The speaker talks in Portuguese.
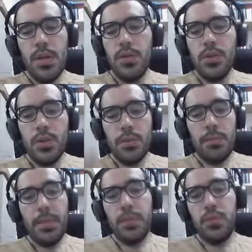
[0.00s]
suas
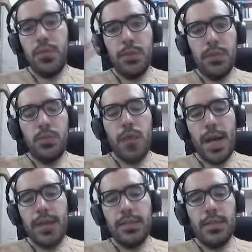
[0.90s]
impressões
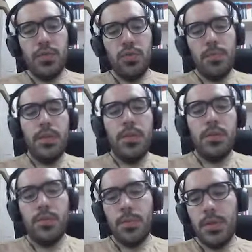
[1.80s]
pessoais aí sobre,
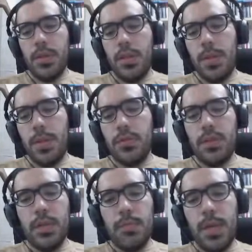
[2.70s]
sobre determinados
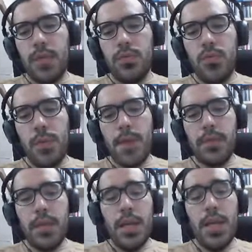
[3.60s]
segmentos tudo
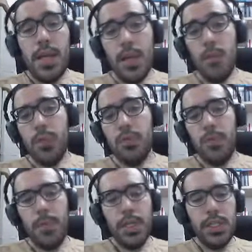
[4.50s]
mais. Eu,
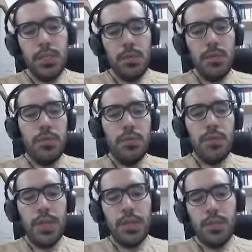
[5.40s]
pessoalmente, não invisto em
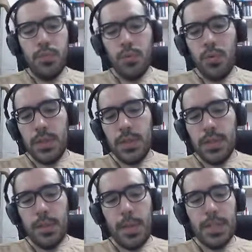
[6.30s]
varejo por conta
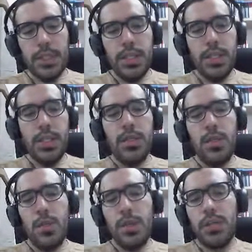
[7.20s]
dessa margem líquida,
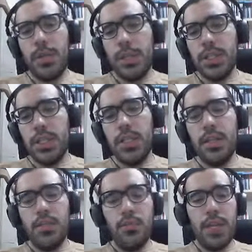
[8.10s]
que eu acho que a margem
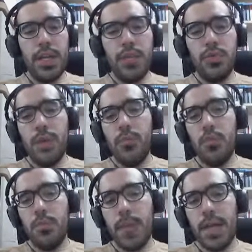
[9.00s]
líquida do varejo é
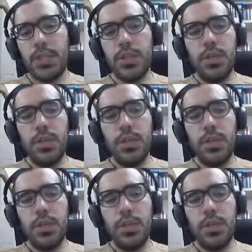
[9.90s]
muito baixa.